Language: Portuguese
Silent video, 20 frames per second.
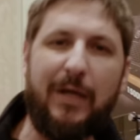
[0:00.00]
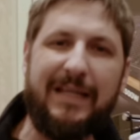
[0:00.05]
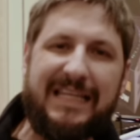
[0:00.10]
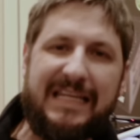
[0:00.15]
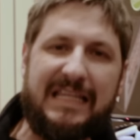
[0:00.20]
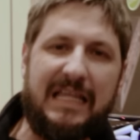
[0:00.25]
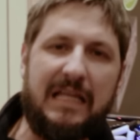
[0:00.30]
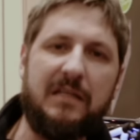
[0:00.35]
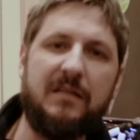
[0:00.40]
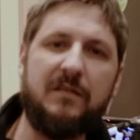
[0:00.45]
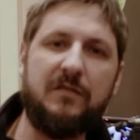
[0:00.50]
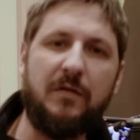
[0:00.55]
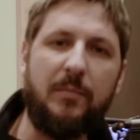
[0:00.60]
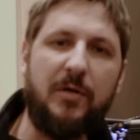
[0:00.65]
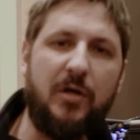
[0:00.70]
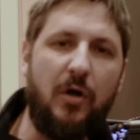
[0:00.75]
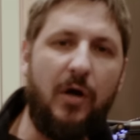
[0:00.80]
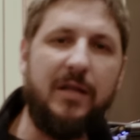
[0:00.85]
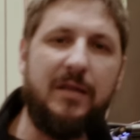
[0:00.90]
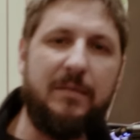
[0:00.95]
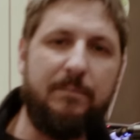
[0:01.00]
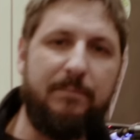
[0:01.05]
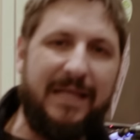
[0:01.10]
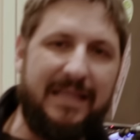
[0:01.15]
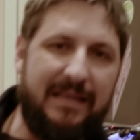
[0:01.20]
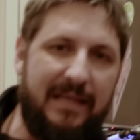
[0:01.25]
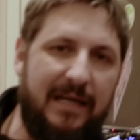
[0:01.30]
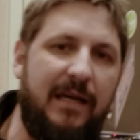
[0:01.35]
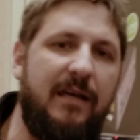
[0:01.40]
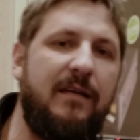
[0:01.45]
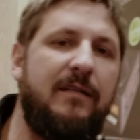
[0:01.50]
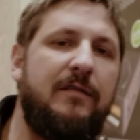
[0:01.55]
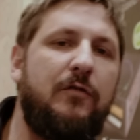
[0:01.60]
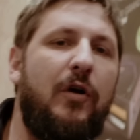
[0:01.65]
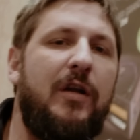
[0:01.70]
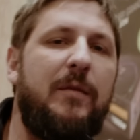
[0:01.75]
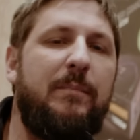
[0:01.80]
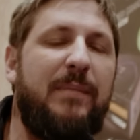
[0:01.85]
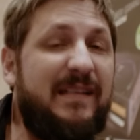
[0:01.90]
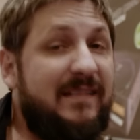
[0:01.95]
no Adrenaline sobre Core P3,
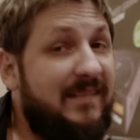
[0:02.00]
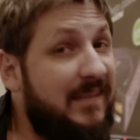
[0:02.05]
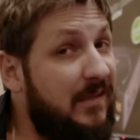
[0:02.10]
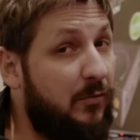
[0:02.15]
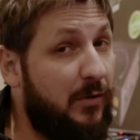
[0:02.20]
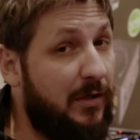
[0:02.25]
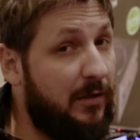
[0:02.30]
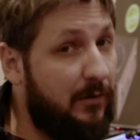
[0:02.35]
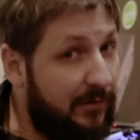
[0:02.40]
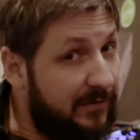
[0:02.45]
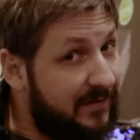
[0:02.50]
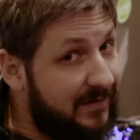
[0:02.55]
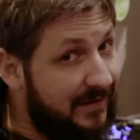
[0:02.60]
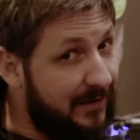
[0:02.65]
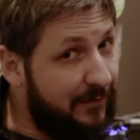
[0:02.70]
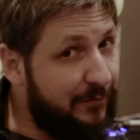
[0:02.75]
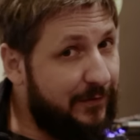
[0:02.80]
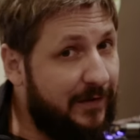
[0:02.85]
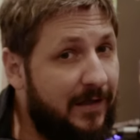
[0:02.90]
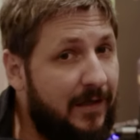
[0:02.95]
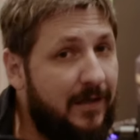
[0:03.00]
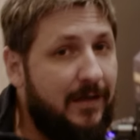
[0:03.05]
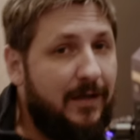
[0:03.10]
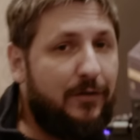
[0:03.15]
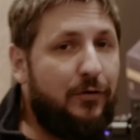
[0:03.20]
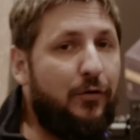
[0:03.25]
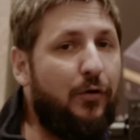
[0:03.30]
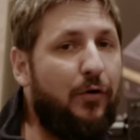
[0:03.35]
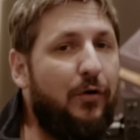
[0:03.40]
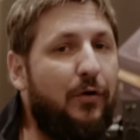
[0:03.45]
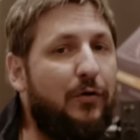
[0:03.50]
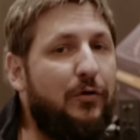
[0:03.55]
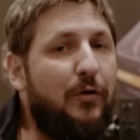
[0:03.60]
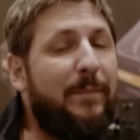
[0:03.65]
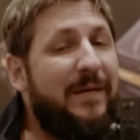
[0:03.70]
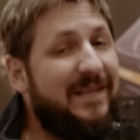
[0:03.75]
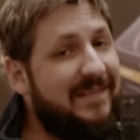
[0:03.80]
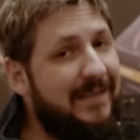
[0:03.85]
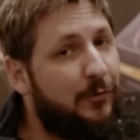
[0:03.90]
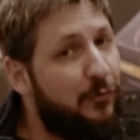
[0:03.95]
Core P5, inclusive no, no
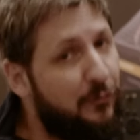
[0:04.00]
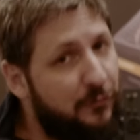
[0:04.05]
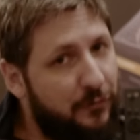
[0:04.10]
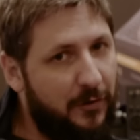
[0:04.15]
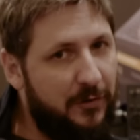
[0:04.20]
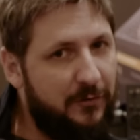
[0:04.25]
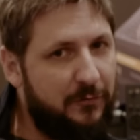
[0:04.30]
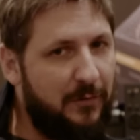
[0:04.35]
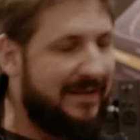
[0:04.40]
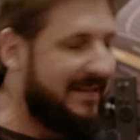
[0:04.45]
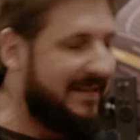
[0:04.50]
PC dos sonhos do